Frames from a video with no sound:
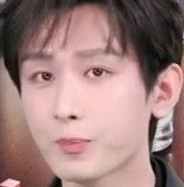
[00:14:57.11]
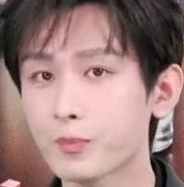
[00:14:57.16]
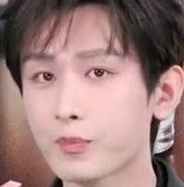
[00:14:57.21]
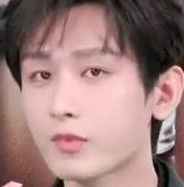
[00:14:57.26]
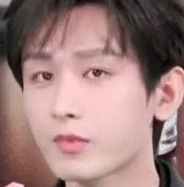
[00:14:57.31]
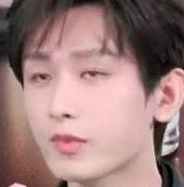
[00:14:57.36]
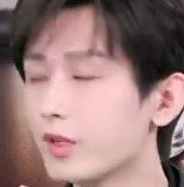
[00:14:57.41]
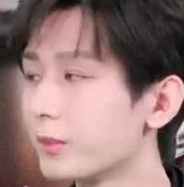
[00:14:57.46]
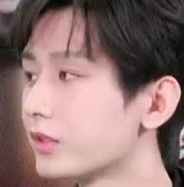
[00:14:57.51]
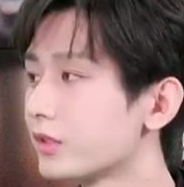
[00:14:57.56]

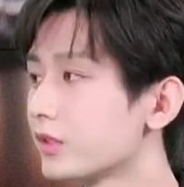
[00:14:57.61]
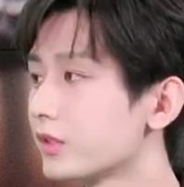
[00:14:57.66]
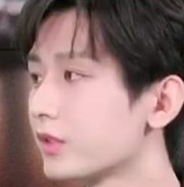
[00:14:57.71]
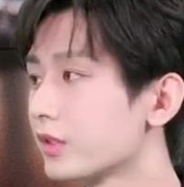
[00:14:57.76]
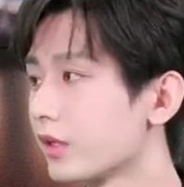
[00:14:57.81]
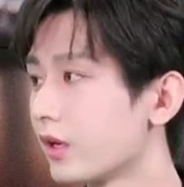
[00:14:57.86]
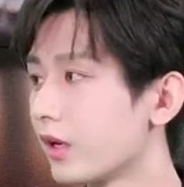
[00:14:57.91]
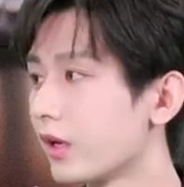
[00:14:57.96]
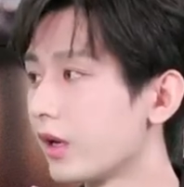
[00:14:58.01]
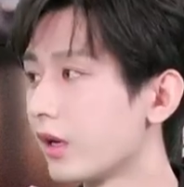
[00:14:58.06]
那么这
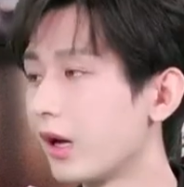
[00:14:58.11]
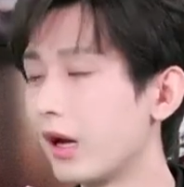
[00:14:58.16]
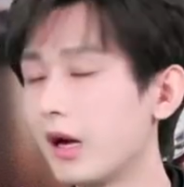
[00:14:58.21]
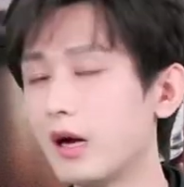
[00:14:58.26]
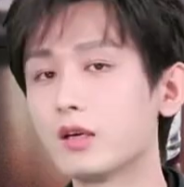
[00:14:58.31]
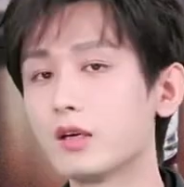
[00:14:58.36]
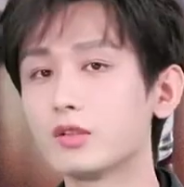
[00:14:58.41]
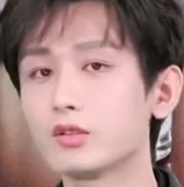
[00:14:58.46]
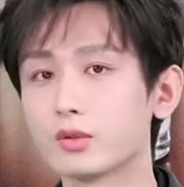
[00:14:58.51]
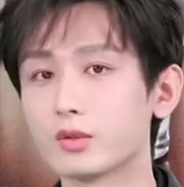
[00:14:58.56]
个
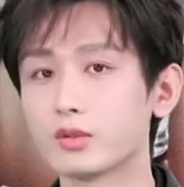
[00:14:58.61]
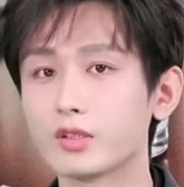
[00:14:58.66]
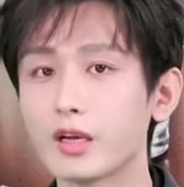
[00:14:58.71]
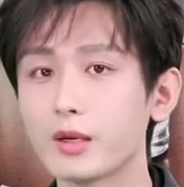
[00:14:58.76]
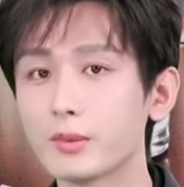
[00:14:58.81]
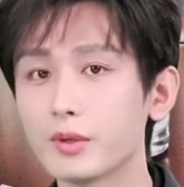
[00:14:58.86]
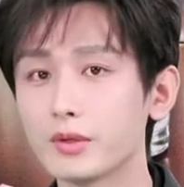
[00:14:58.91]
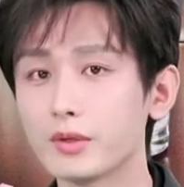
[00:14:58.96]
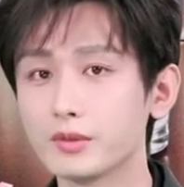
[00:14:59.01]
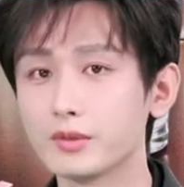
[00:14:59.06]
R 就是代
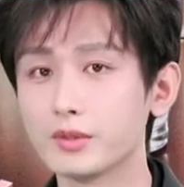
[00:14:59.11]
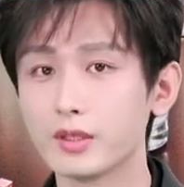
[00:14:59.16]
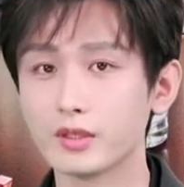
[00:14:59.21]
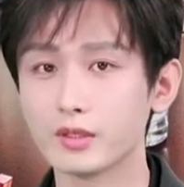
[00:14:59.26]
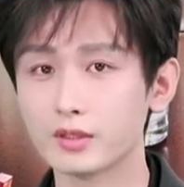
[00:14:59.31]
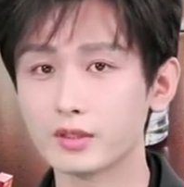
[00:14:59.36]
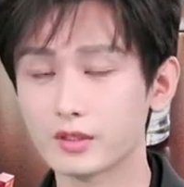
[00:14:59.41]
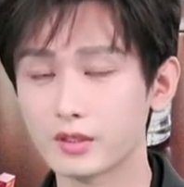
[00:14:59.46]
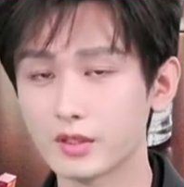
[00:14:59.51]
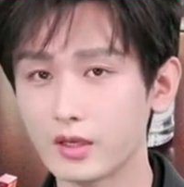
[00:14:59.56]
表那
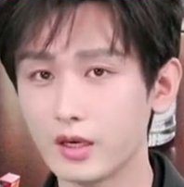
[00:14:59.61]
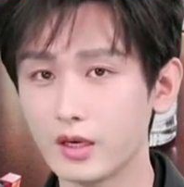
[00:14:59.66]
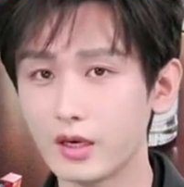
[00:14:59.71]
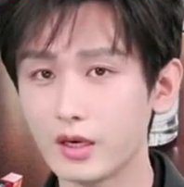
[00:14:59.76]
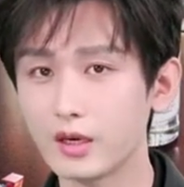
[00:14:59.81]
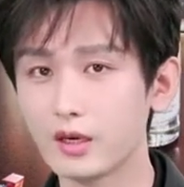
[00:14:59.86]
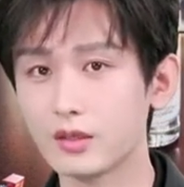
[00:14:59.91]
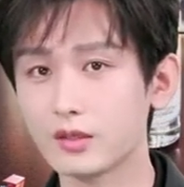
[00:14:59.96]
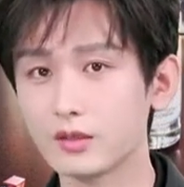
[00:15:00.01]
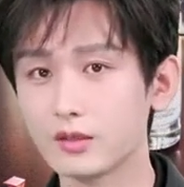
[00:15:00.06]
个
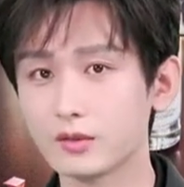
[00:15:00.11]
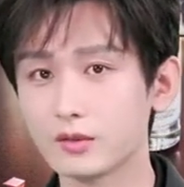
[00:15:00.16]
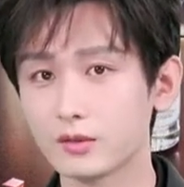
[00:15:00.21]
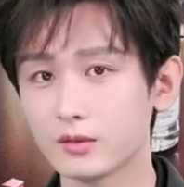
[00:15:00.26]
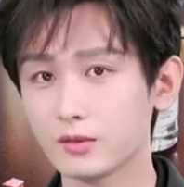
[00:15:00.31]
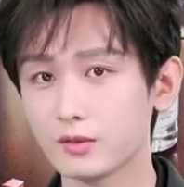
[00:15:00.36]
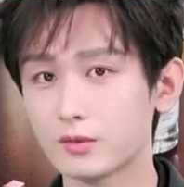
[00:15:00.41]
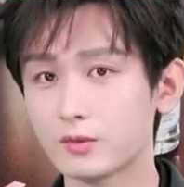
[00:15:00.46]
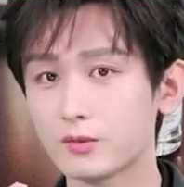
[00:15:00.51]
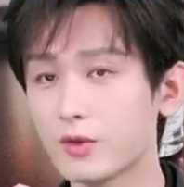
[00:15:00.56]

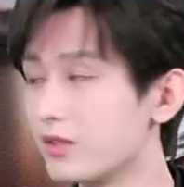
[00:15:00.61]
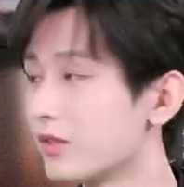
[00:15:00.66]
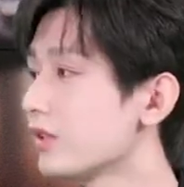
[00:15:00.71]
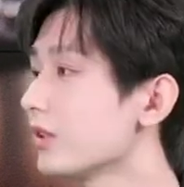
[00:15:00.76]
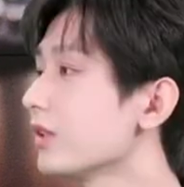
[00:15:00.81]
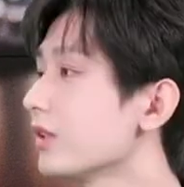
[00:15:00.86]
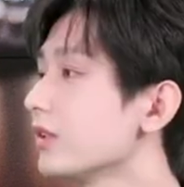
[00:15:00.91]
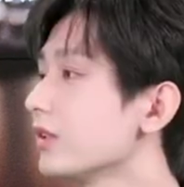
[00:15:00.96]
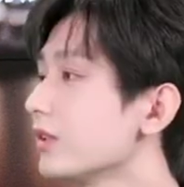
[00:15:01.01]
粉色一